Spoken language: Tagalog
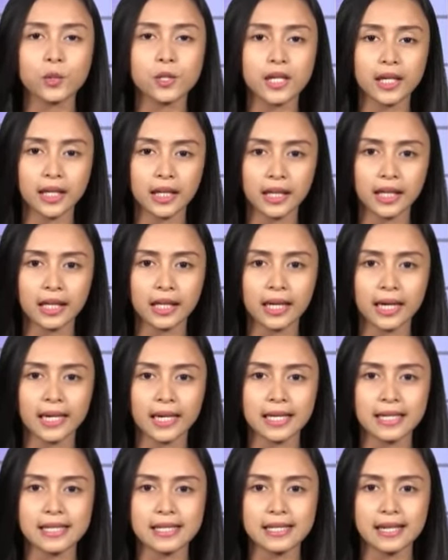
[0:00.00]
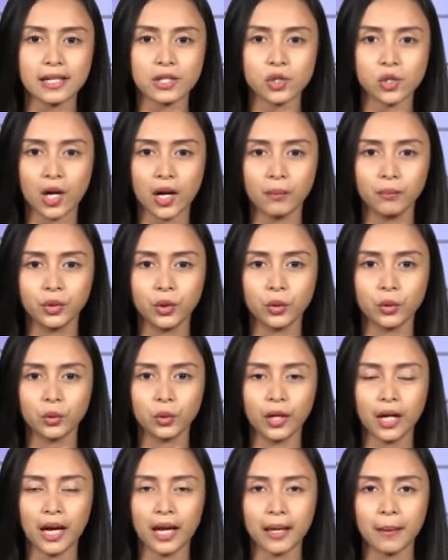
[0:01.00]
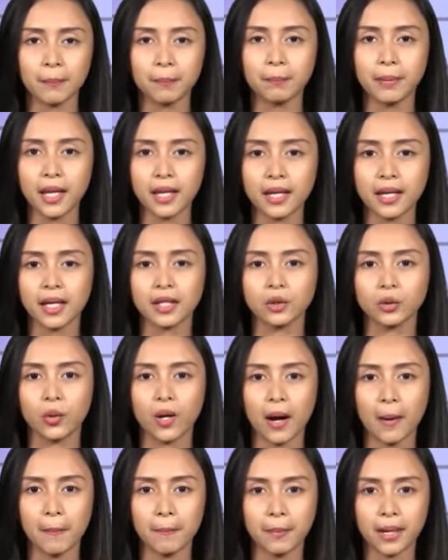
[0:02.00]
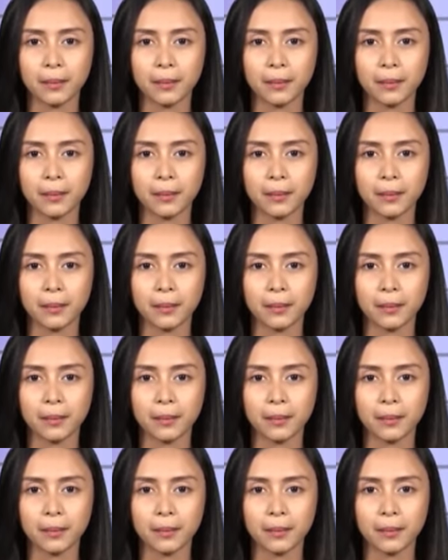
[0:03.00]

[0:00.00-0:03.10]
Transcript: usa kini ka inside job tungod kay planado ang